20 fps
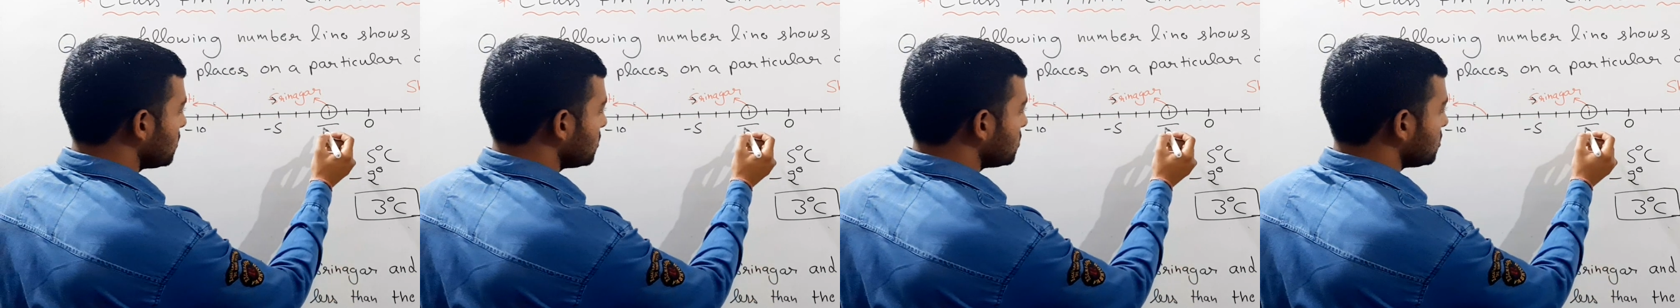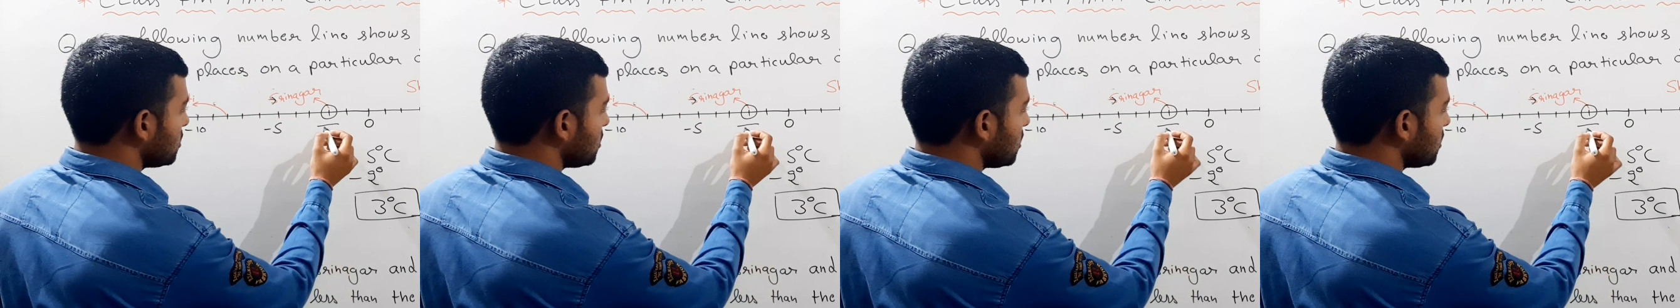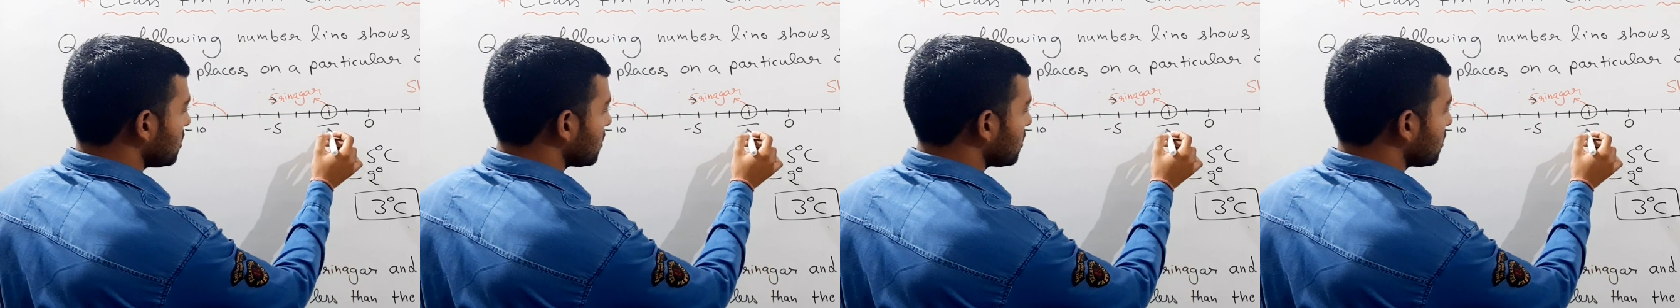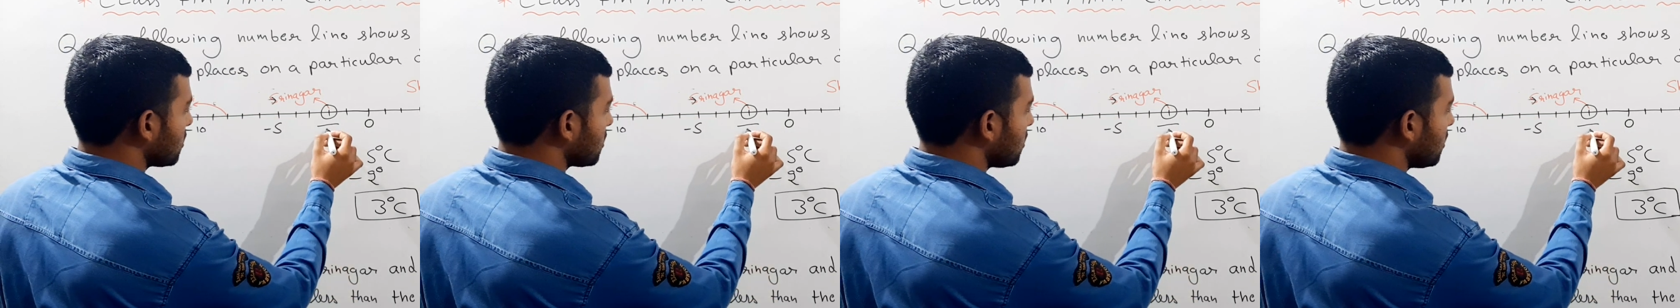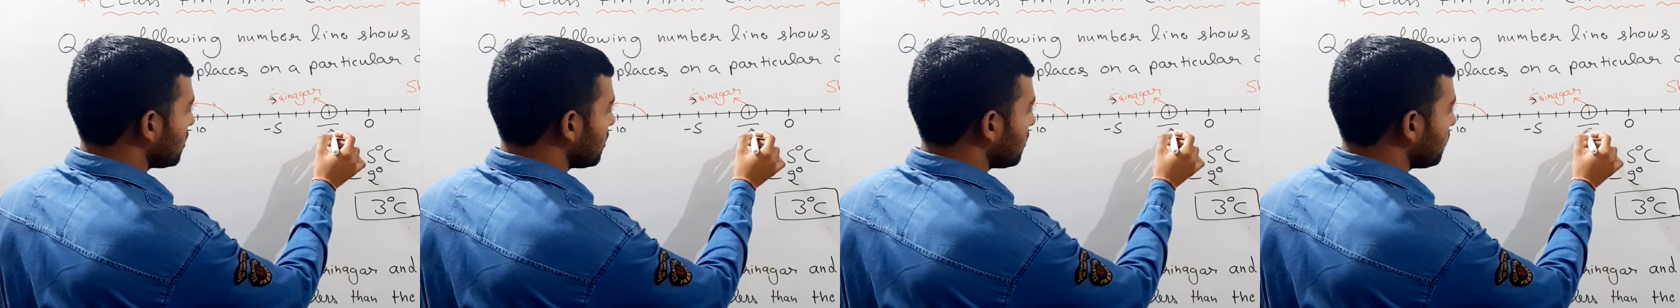श्रीनगर
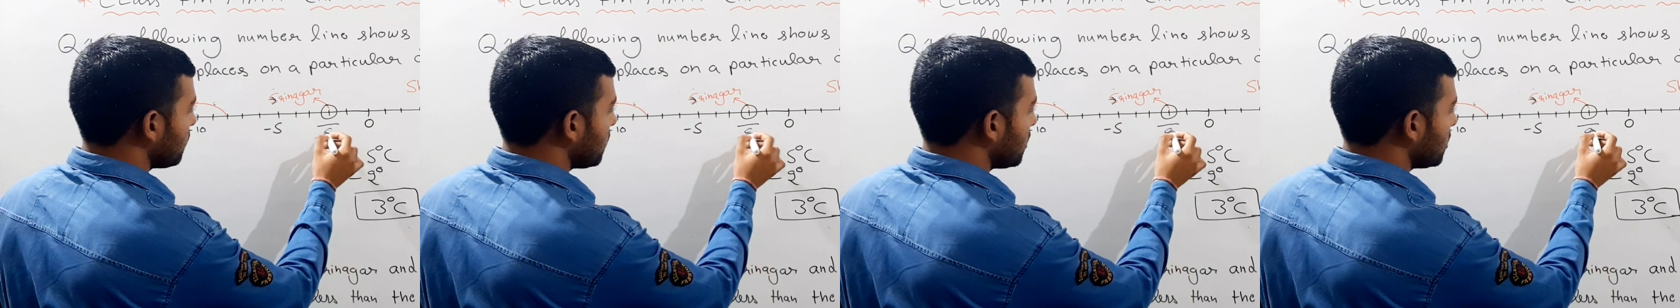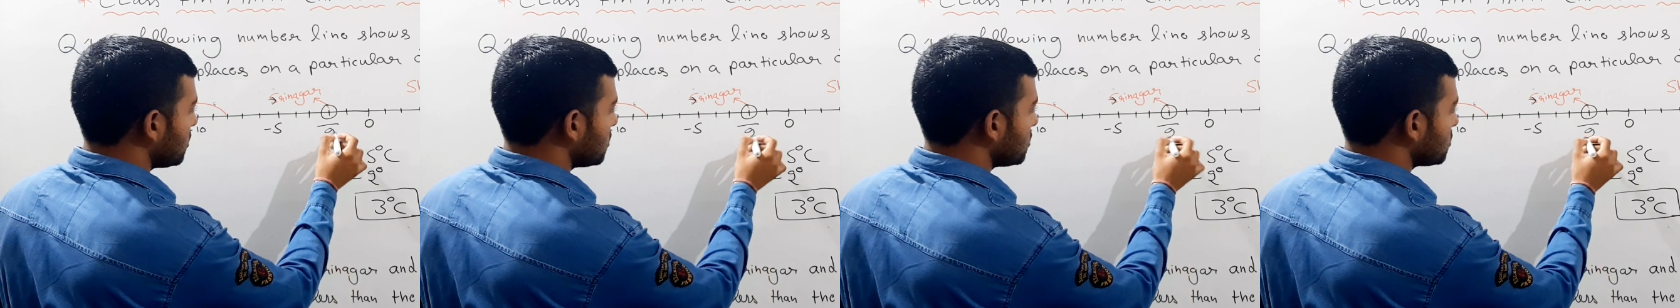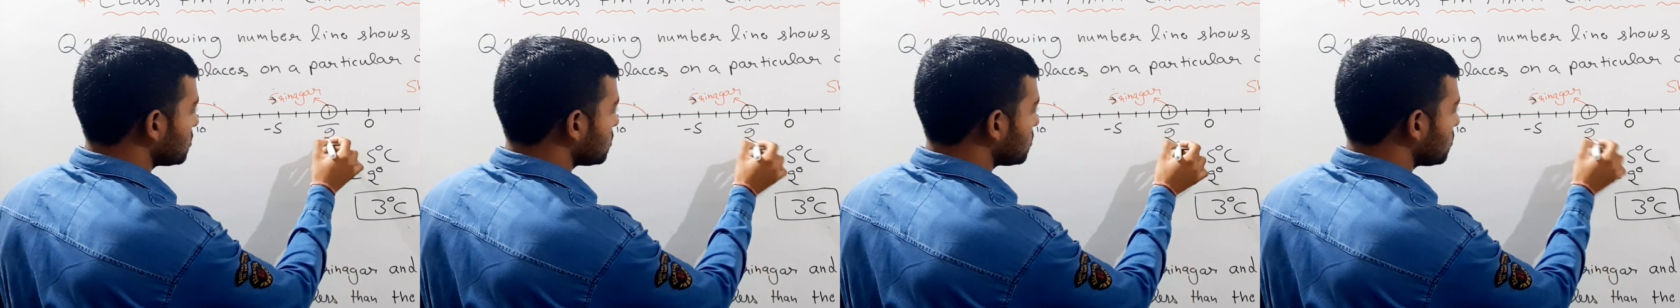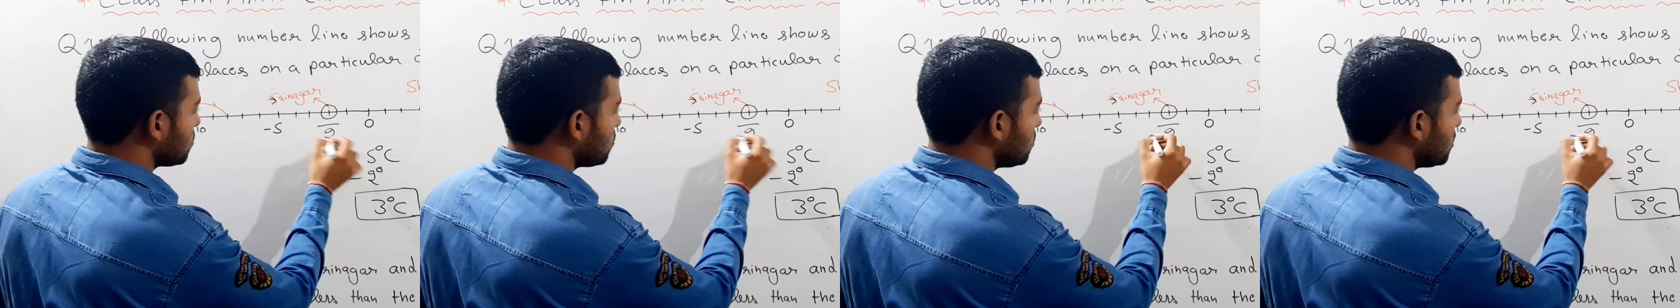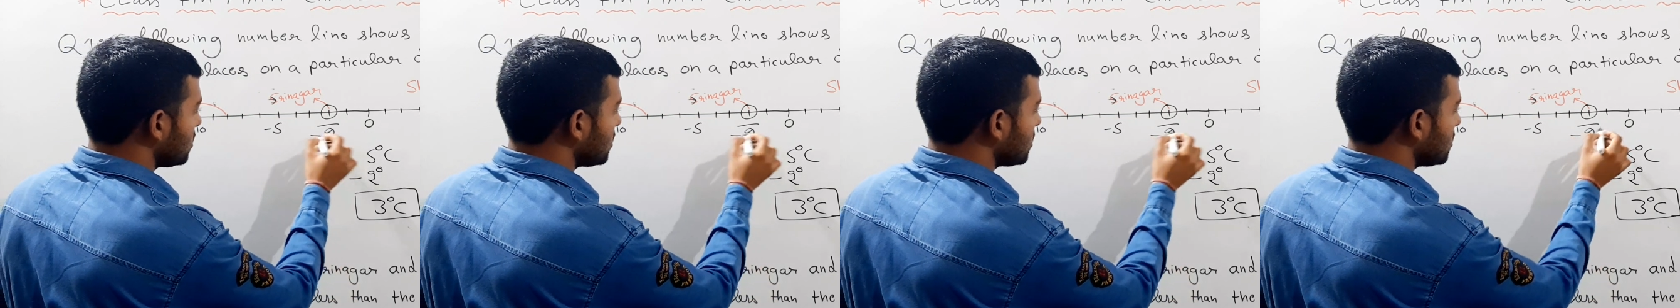का है माइनस टू
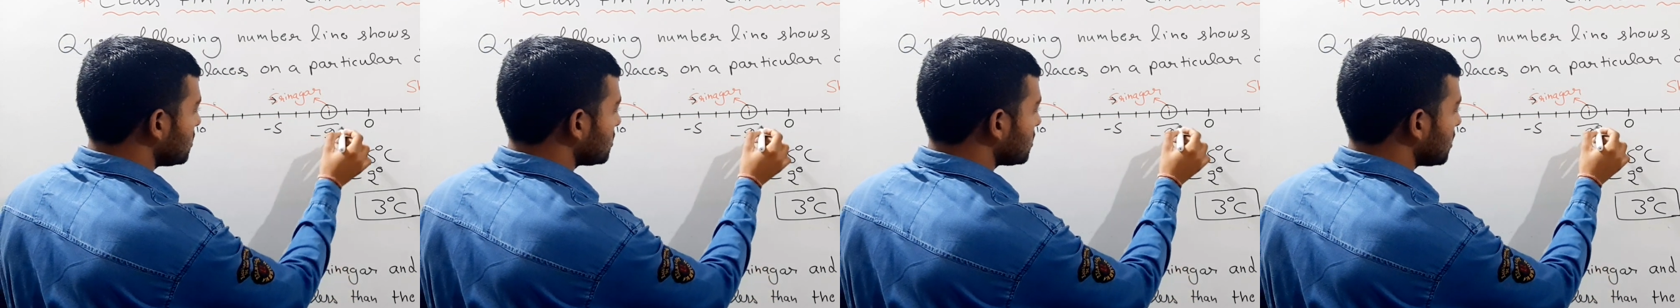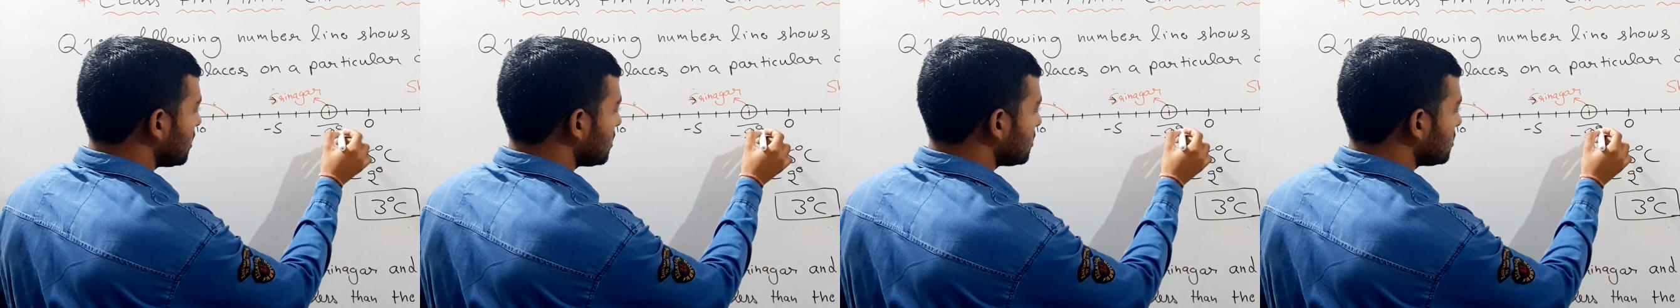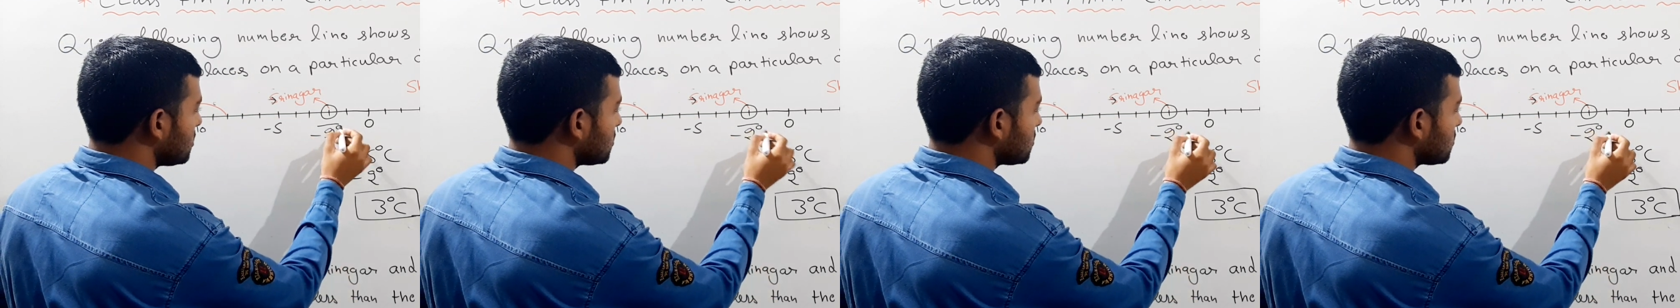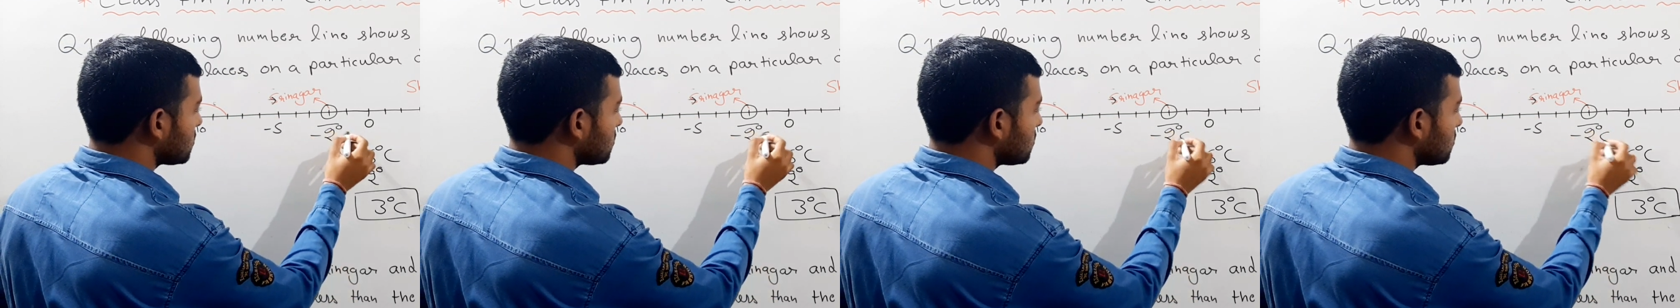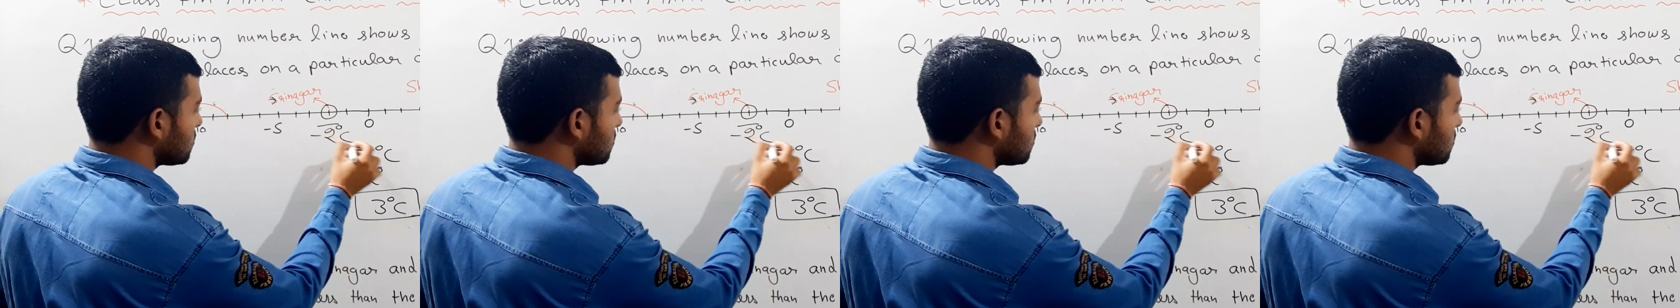डिग्री सेल्सियस